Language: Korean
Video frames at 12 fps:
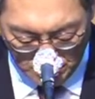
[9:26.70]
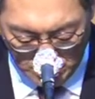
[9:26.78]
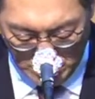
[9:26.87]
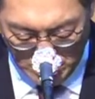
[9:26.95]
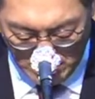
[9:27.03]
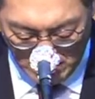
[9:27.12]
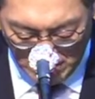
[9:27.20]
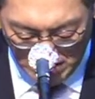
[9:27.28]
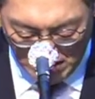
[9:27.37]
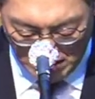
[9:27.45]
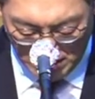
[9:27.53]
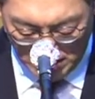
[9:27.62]
땅에
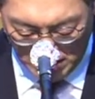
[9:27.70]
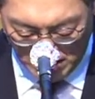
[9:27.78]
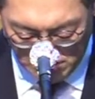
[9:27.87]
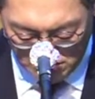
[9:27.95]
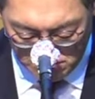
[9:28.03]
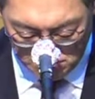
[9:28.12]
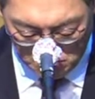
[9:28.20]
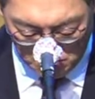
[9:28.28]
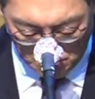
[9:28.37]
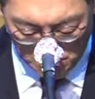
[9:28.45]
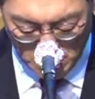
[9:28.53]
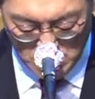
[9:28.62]
내리라
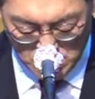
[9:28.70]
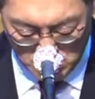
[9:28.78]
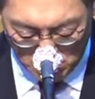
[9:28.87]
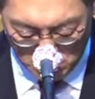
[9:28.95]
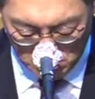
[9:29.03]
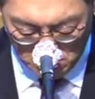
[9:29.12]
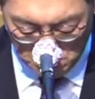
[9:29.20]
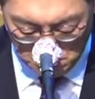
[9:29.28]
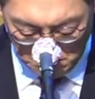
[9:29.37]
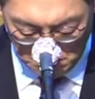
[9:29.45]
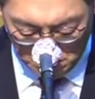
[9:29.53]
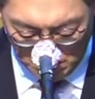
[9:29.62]
하시며 적은
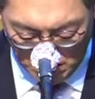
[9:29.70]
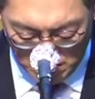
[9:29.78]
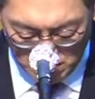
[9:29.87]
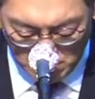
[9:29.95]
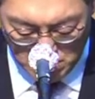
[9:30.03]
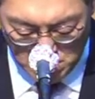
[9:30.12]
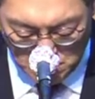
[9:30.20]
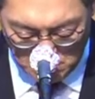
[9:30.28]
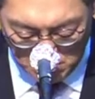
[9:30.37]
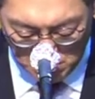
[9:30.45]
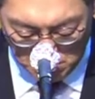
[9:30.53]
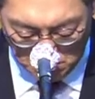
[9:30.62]
비와 큰
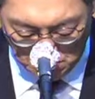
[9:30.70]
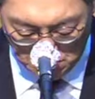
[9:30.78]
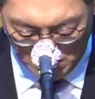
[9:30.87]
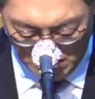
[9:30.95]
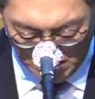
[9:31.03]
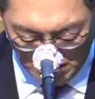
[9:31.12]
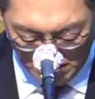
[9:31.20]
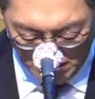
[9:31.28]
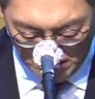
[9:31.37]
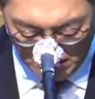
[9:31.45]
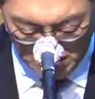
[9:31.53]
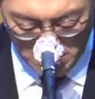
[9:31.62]
비도
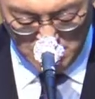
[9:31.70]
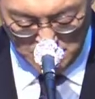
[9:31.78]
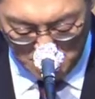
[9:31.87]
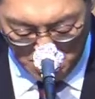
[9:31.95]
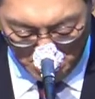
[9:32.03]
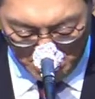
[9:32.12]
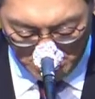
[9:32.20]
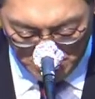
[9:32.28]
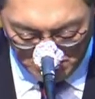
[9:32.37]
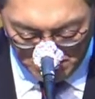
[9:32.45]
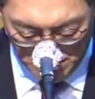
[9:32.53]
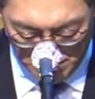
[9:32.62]
내리게
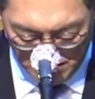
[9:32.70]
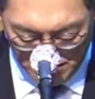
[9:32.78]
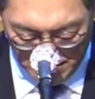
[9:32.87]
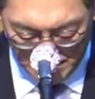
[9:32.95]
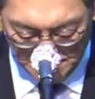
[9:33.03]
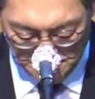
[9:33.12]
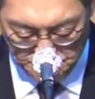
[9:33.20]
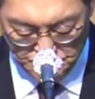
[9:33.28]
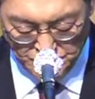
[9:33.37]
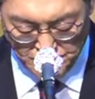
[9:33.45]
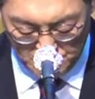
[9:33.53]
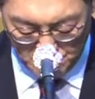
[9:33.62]
명하시느니라
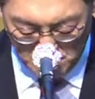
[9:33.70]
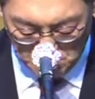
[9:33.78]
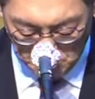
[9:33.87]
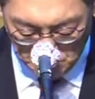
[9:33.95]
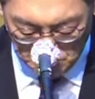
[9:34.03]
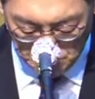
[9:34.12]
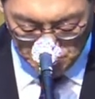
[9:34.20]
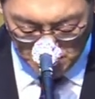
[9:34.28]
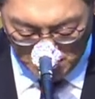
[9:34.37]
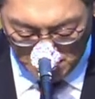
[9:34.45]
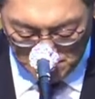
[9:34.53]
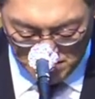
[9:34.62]
그가 모든
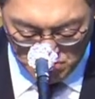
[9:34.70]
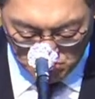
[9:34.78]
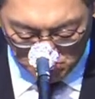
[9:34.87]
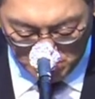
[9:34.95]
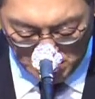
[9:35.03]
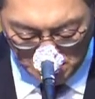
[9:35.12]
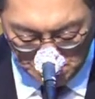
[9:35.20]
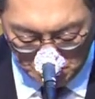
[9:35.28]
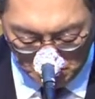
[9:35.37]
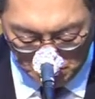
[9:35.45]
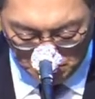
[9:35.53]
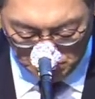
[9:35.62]
사람의 손에
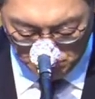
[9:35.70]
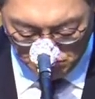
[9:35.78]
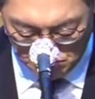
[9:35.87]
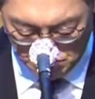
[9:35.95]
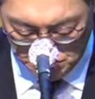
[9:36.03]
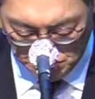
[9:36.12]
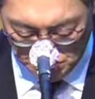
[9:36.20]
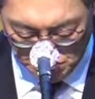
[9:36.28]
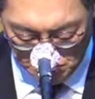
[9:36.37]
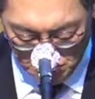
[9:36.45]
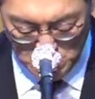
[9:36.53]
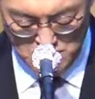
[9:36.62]
표를 주시어
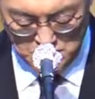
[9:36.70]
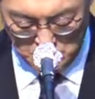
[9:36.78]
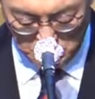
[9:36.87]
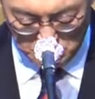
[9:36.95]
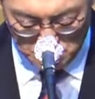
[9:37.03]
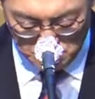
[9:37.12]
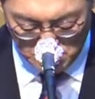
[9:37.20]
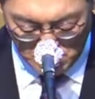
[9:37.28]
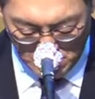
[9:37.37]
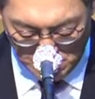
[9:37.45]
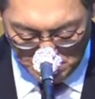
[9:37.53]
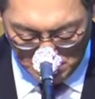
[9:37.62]
모든
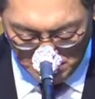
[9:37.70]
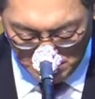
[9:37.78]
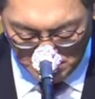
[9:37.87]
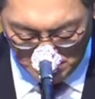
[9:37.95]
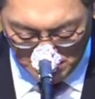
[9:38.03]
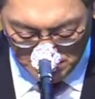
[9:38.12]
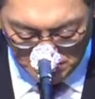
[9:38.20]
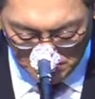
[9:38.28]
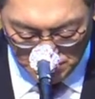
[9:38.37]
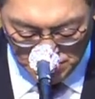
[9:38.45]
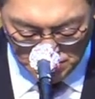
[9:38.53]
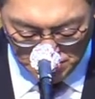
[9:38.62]
사람이 그가
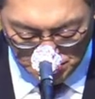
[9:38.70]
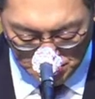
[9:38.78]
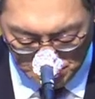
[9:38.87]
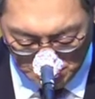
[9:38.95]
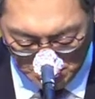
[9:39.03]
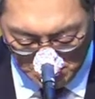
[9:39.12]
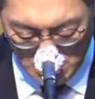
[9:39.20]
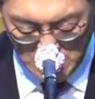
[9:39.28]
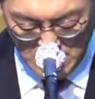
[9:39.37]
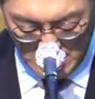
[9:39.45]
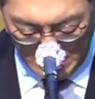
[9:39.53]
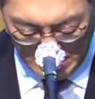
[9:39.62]
지으신 것을
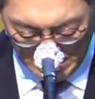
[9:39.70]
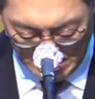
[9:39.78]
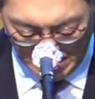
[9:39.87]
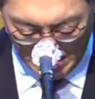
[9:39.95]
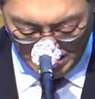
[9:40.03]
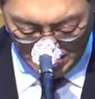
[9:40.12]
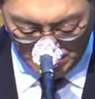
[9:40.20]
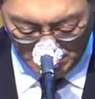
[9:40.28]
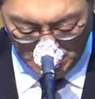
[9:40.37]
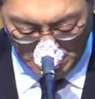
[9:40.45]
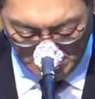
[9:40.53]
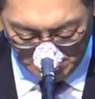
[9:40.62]
알게 하려
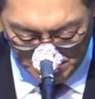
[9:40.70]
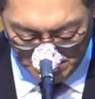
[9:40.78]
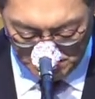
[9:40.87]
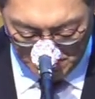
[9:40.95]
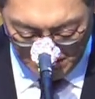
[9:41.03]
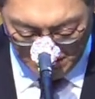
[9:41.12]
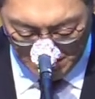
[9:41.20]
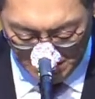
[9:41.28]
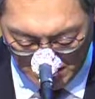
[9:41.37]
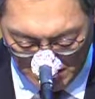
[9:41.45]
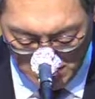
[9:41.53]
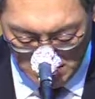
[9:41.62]
하심이라